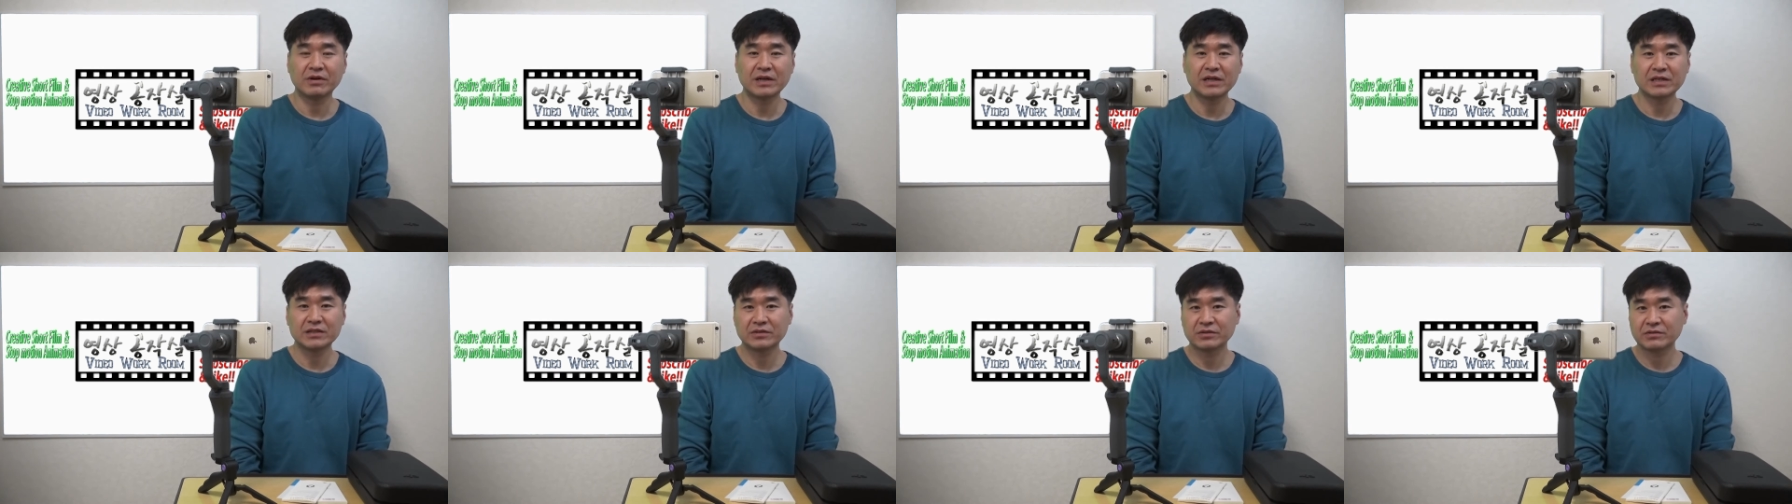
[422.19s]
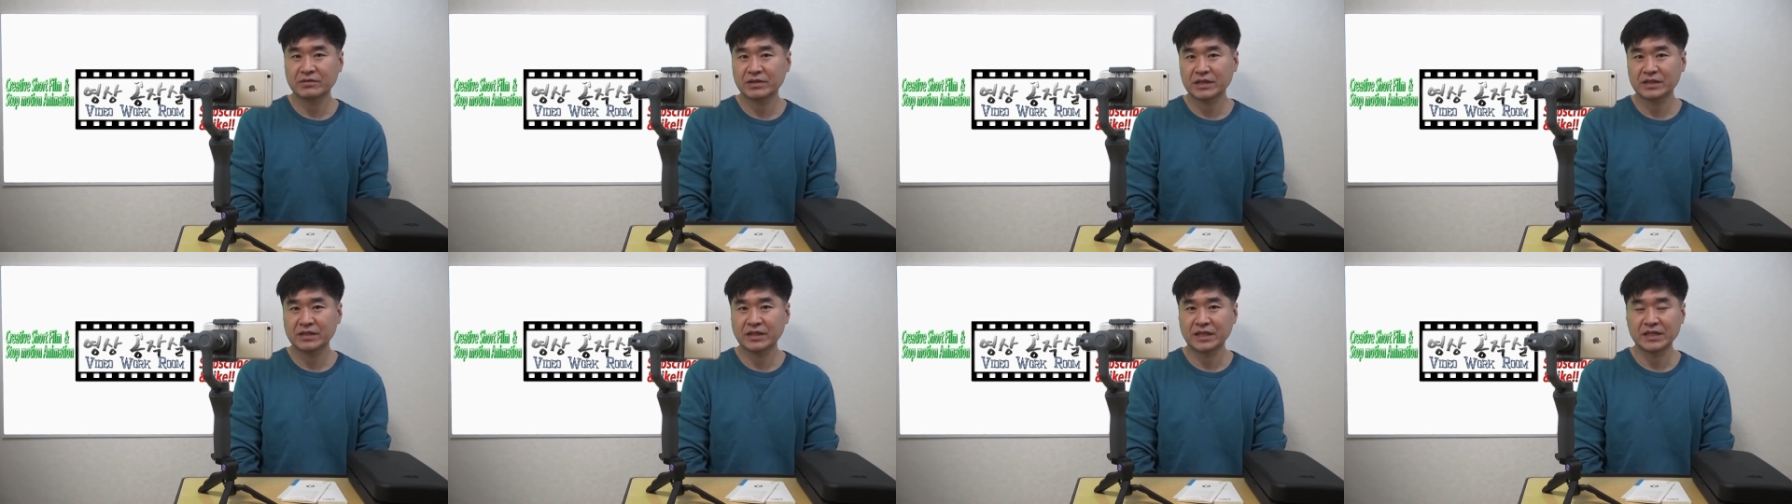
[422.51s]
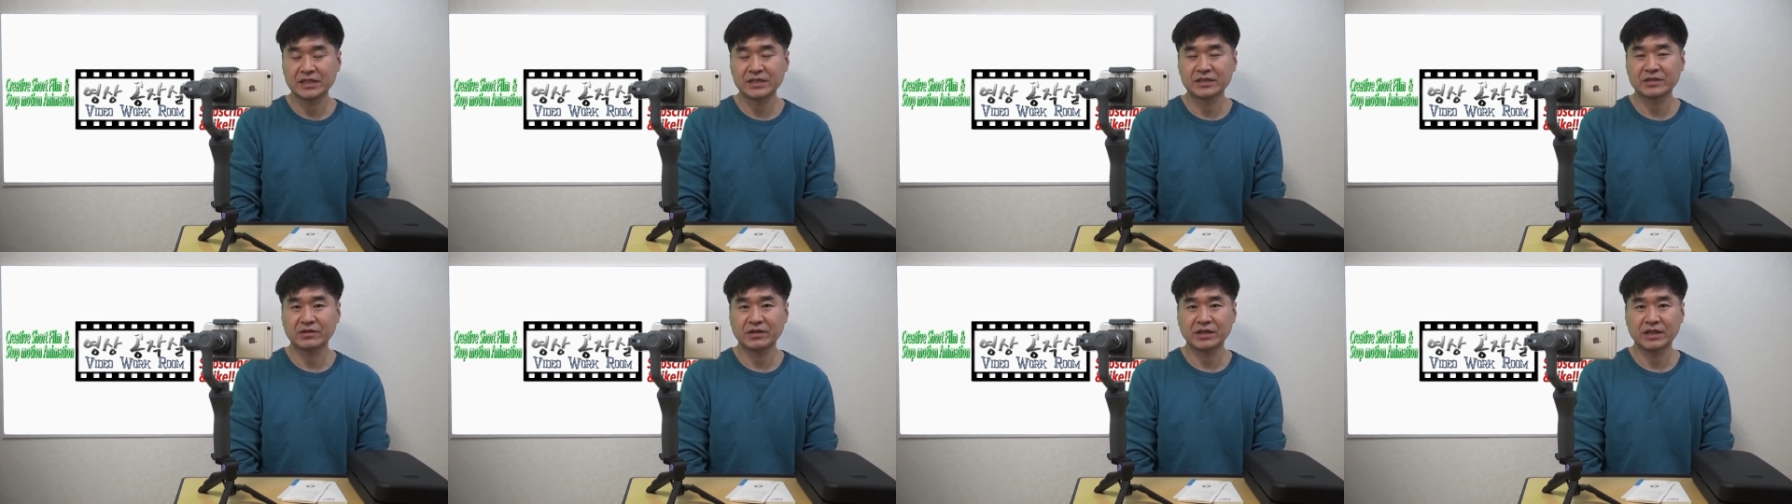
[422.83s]
활성화돼
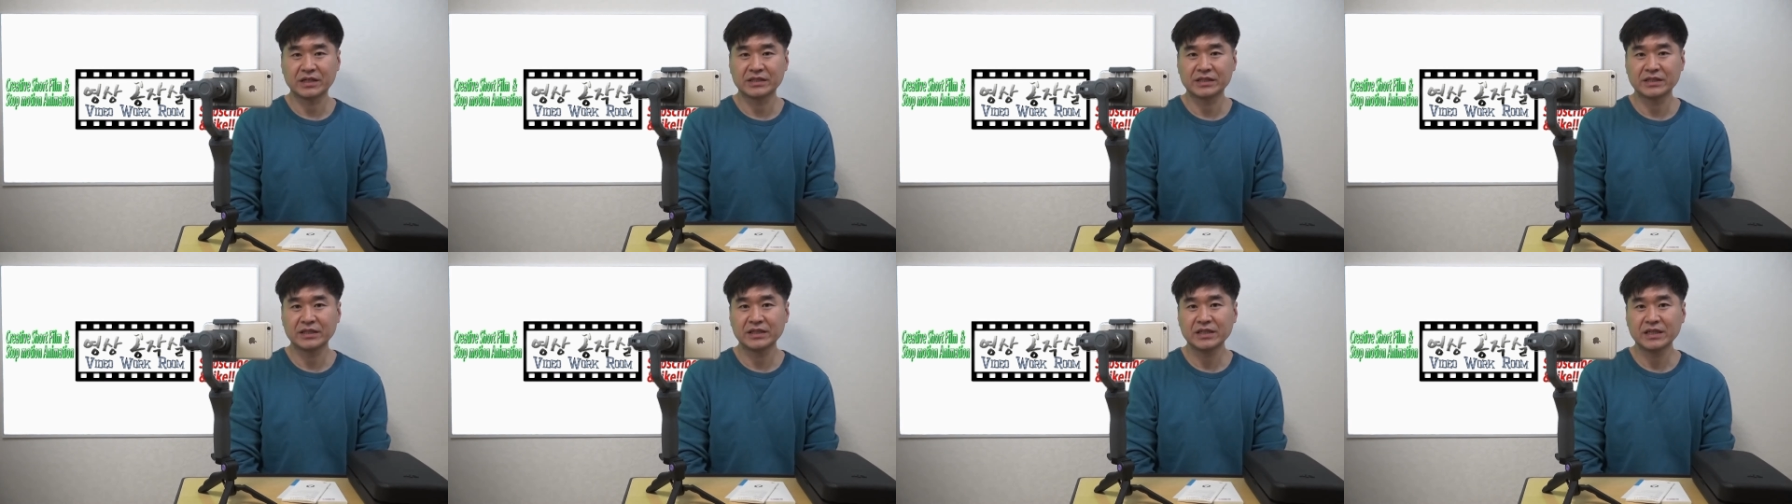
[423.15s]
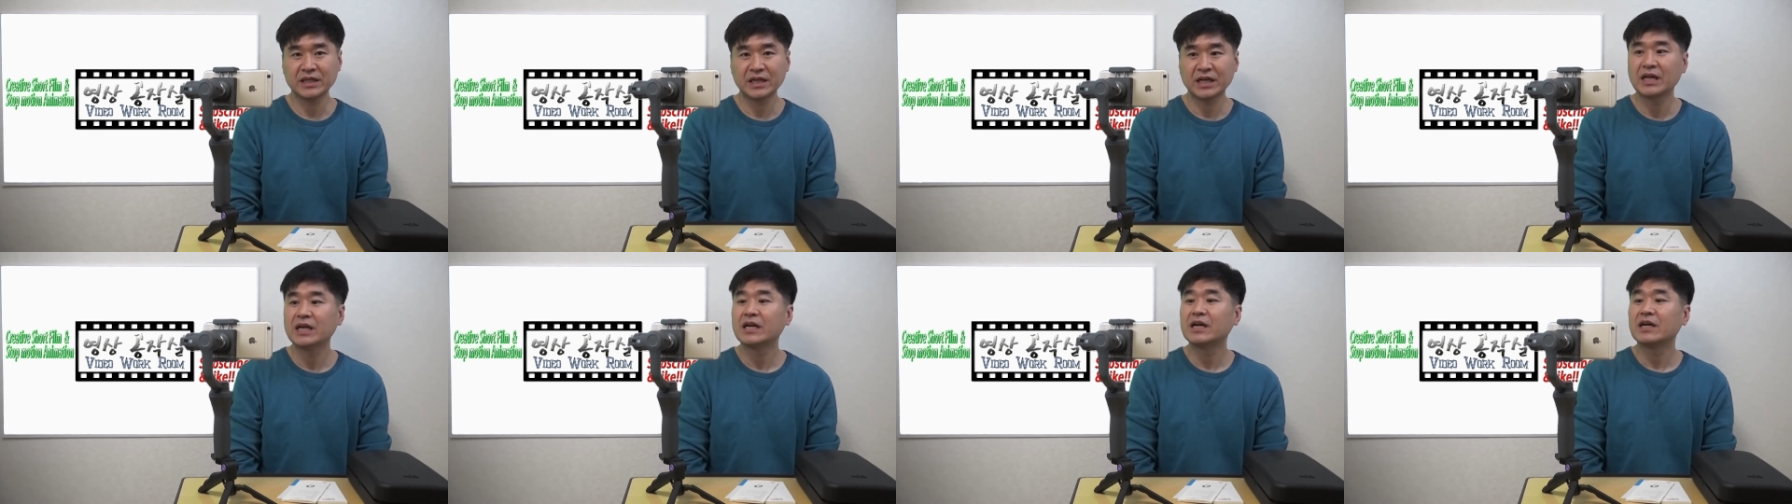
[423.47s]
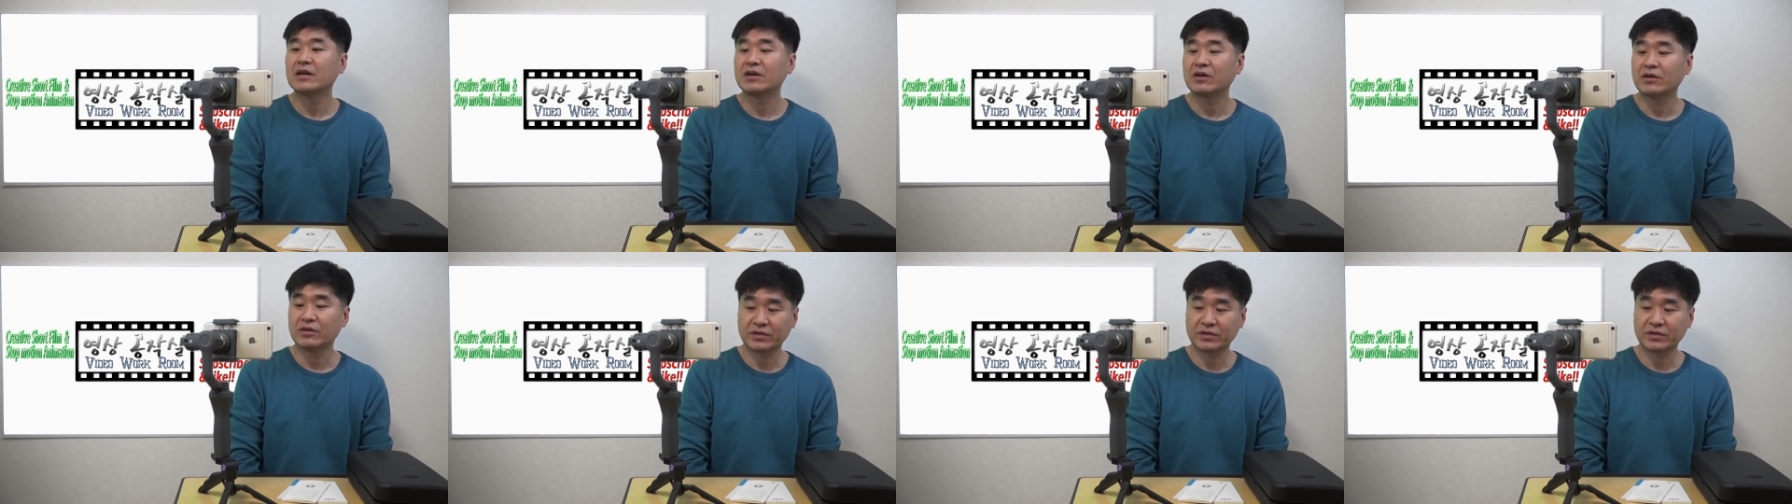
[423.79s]
있어야지 어,